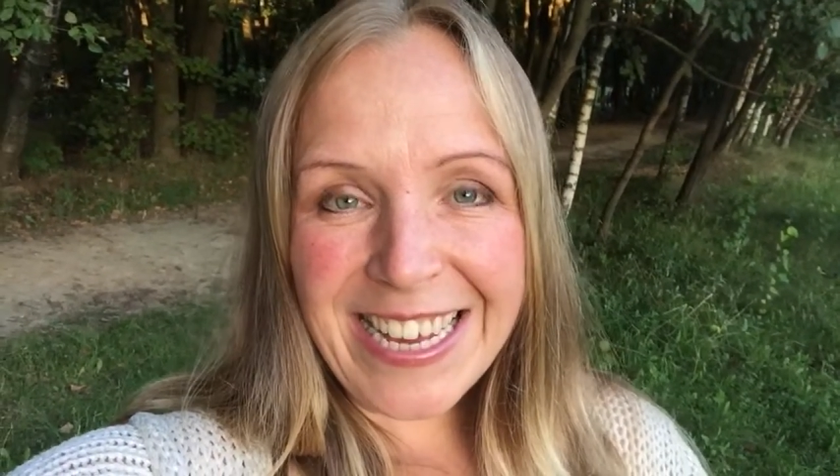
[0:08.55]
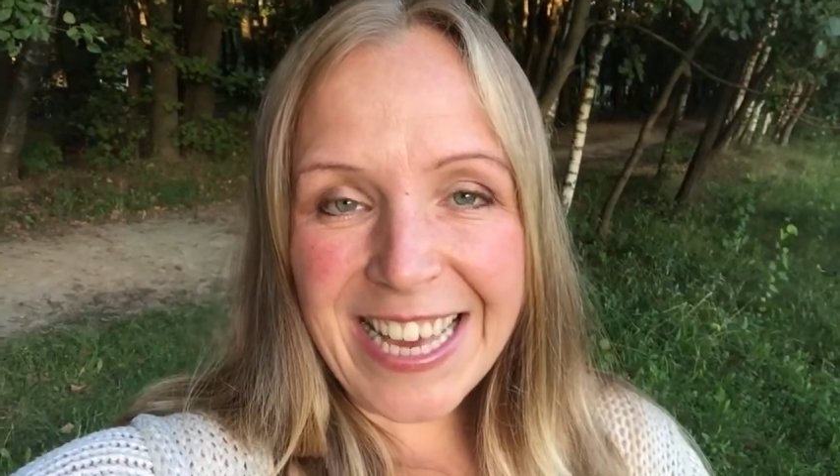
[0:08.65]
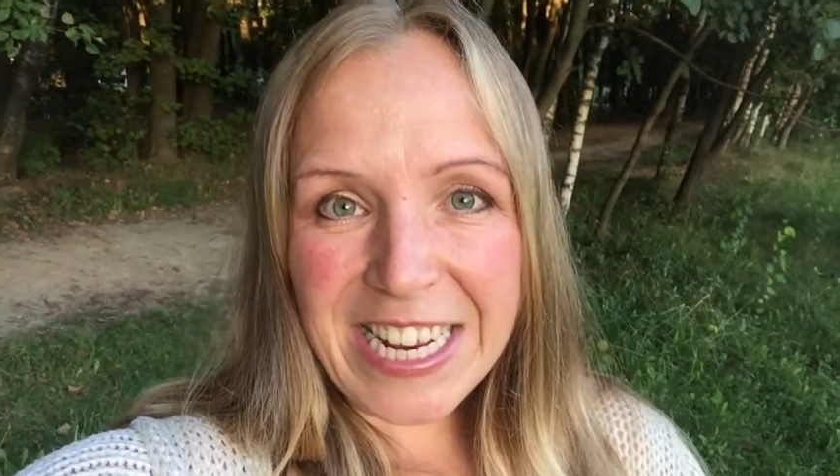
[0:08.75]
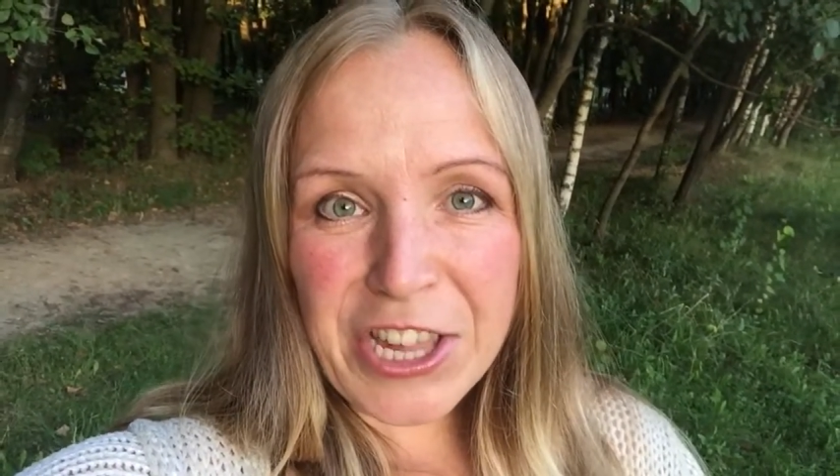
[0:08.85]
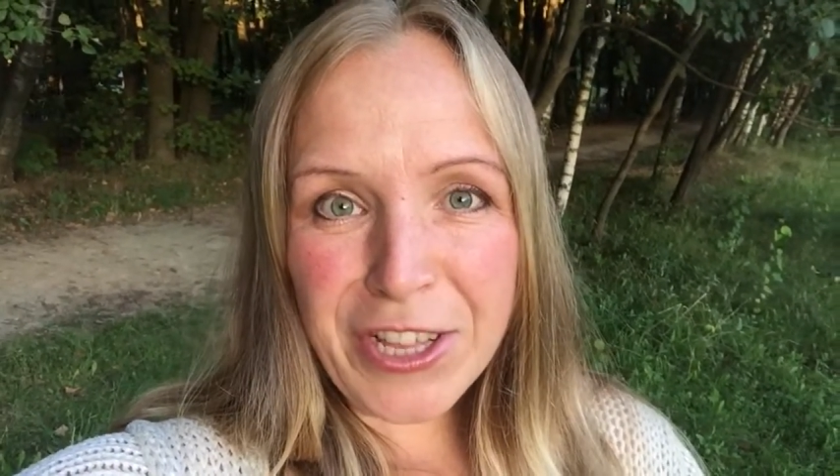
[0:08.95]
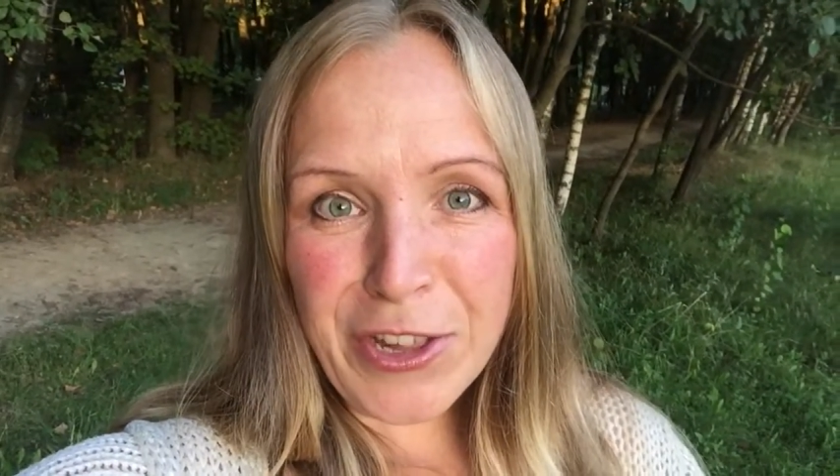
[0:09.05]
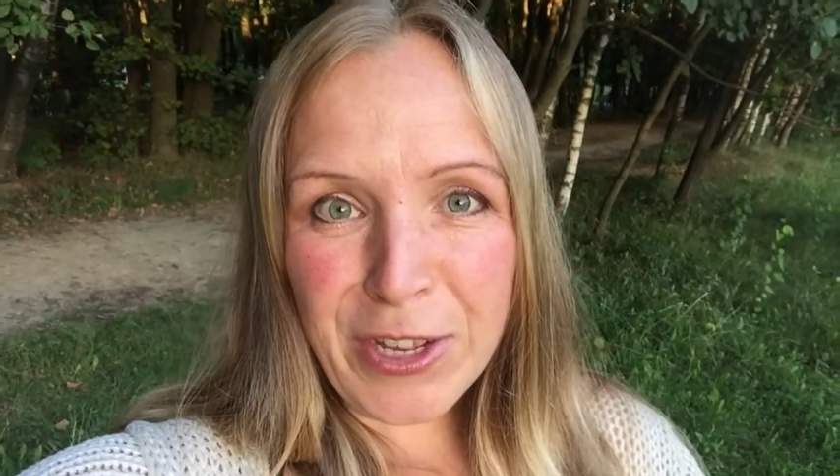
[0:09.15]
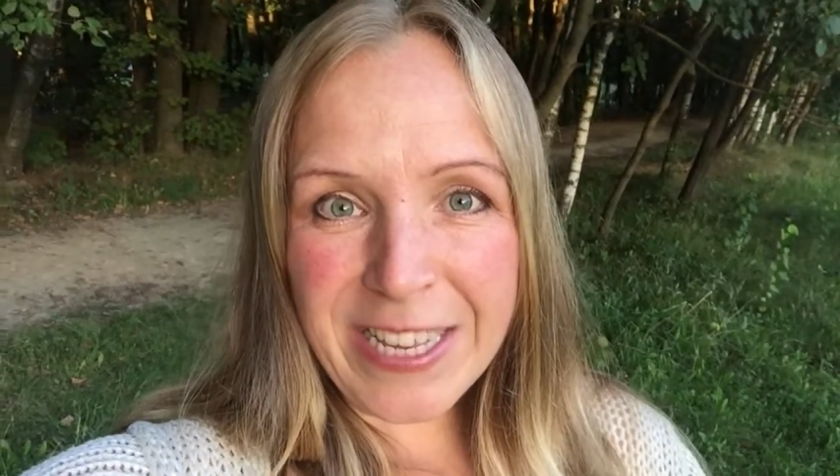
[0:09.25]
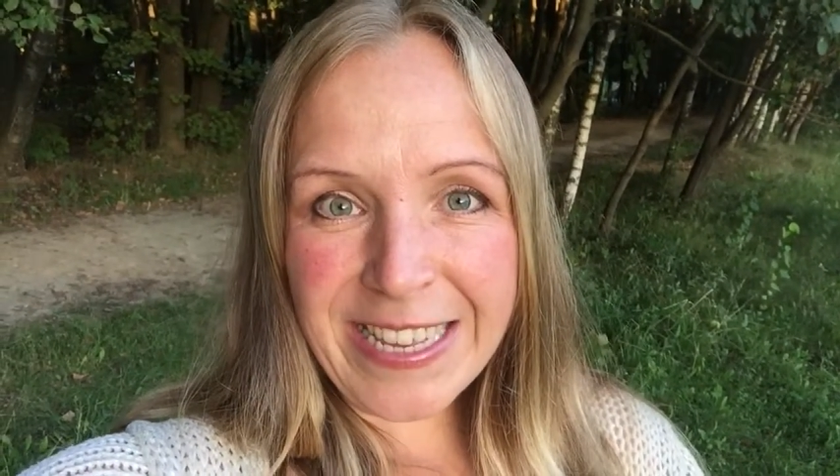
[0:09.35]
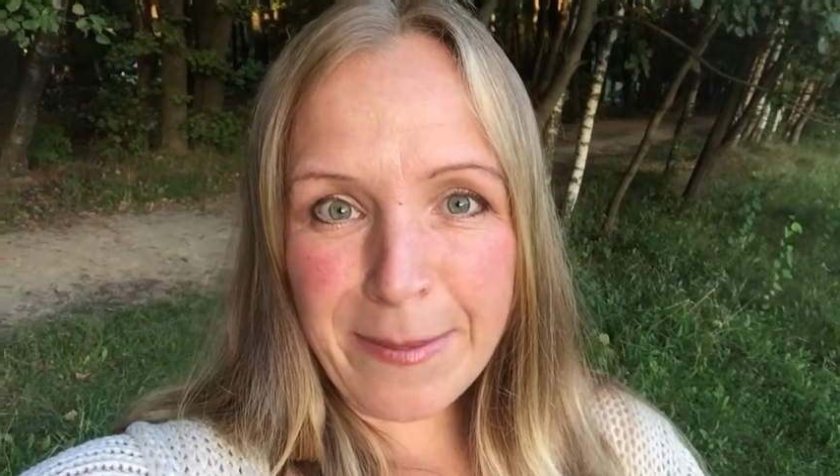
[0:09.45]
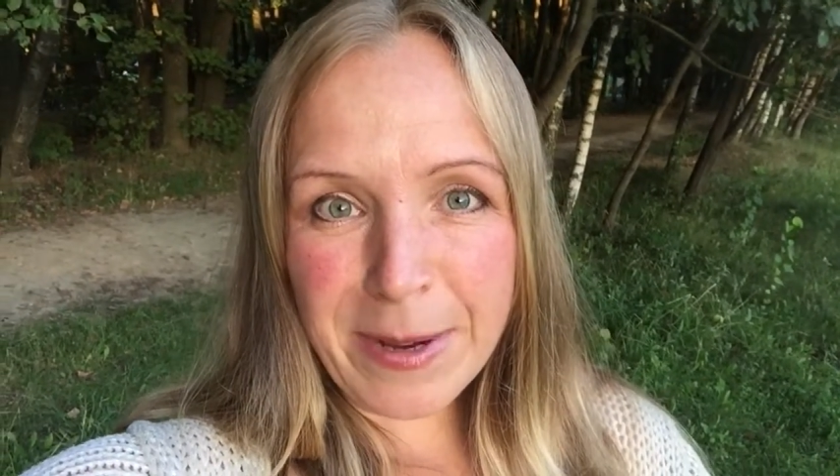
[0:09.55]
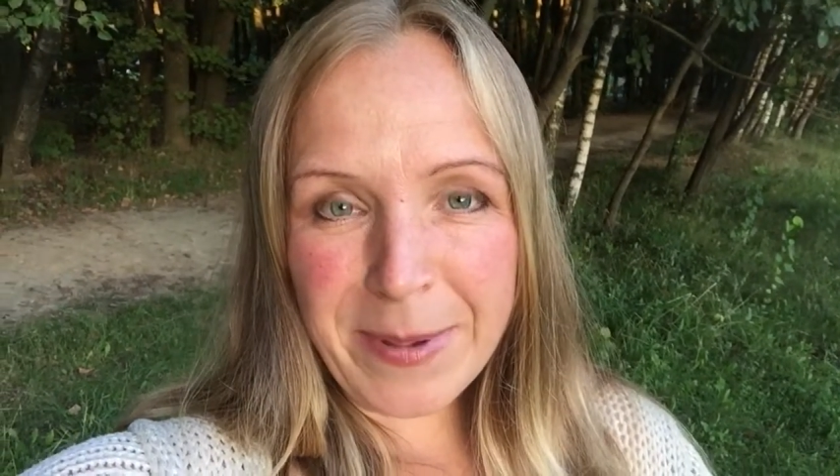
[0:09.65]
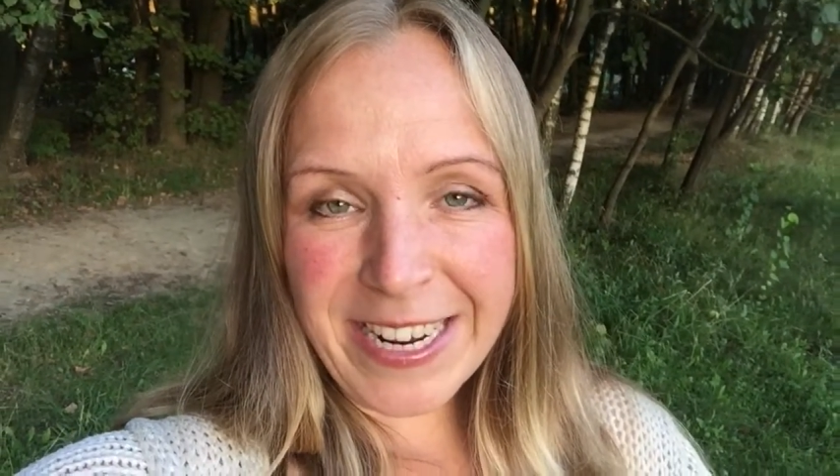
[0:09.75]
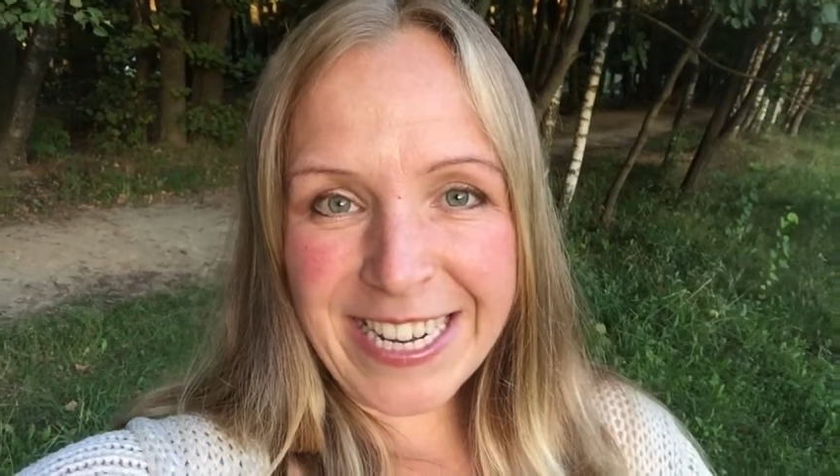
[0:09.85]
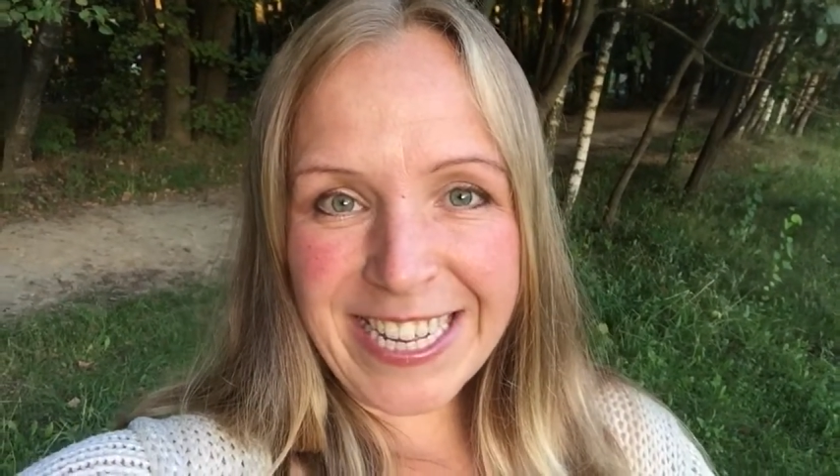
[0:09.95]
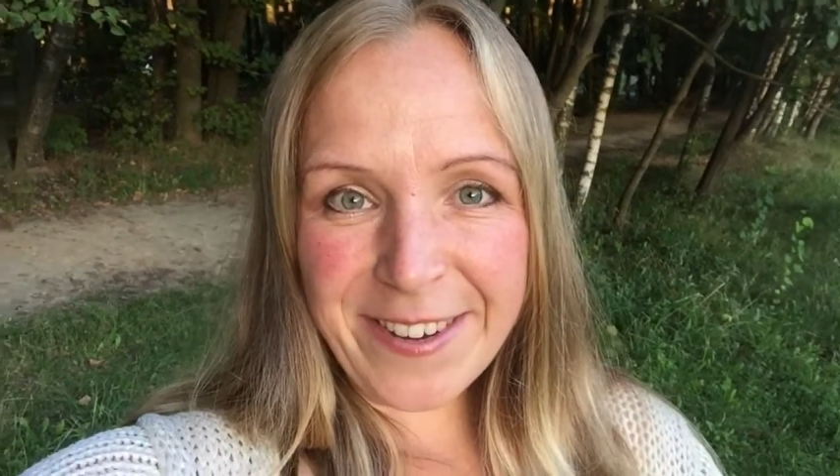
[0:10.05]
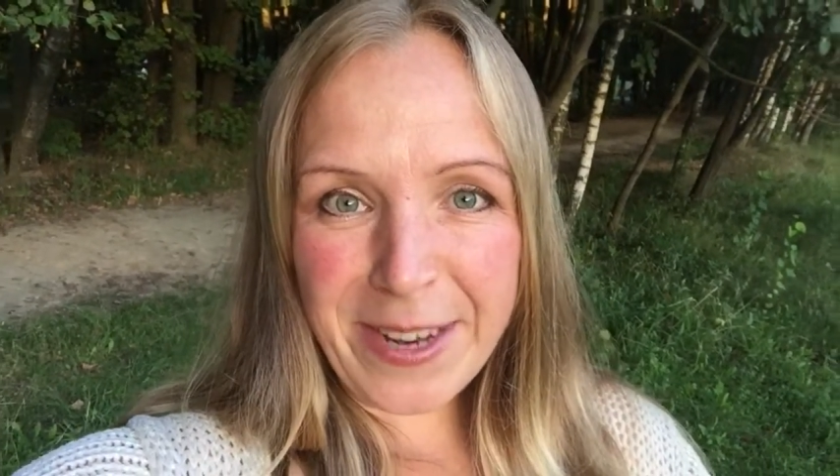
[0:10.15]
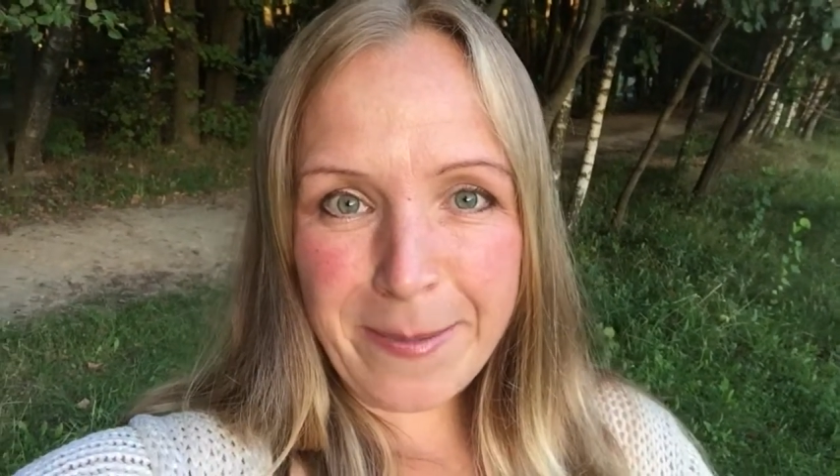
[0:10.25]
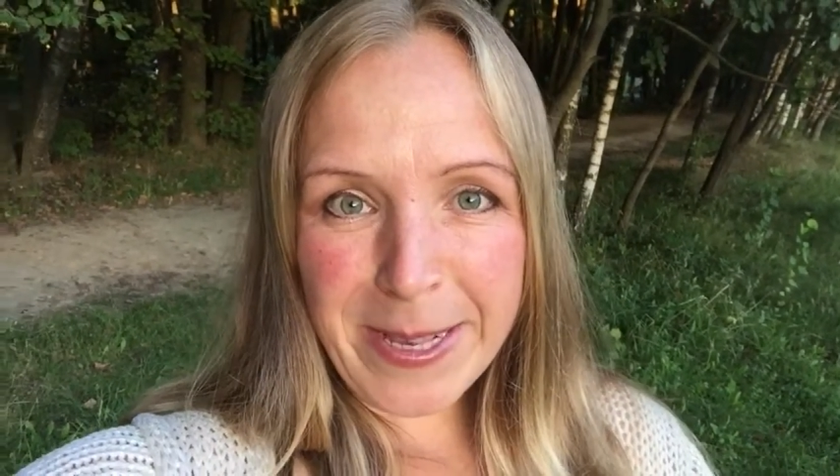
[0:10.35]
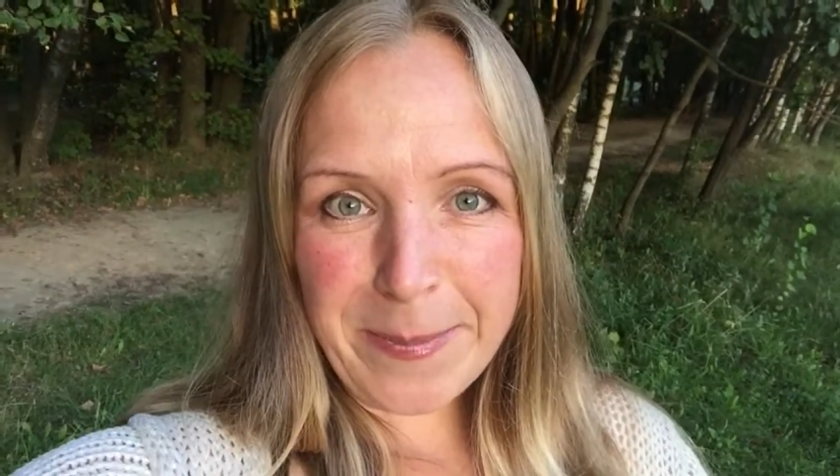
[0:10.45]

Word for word: я решила, что это самое прекрасное время